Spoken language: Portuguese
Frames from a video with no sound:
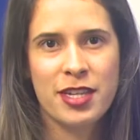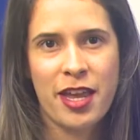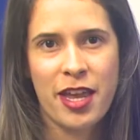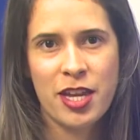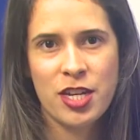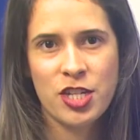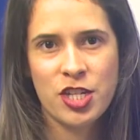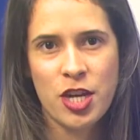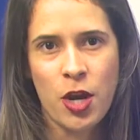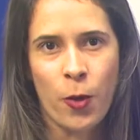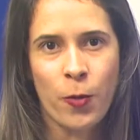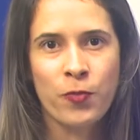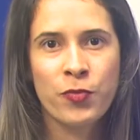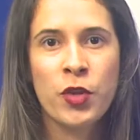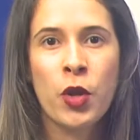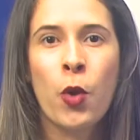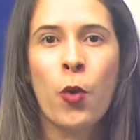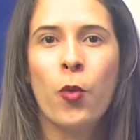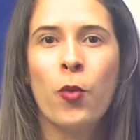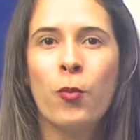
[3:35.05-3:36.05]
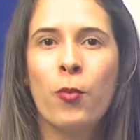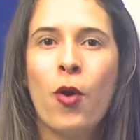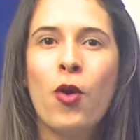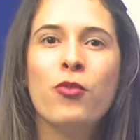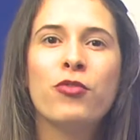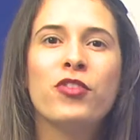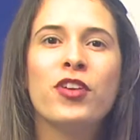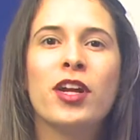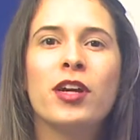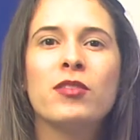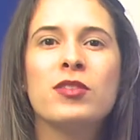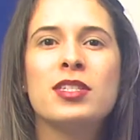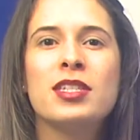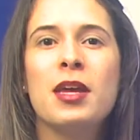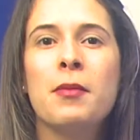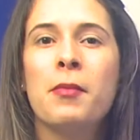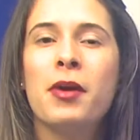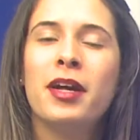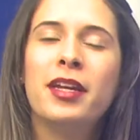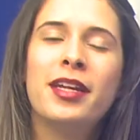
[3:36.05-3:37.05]
região bom final de
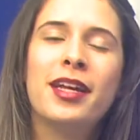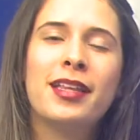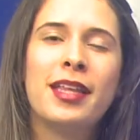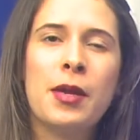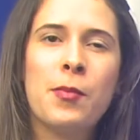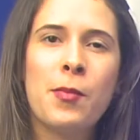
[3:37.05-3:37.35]
semana e até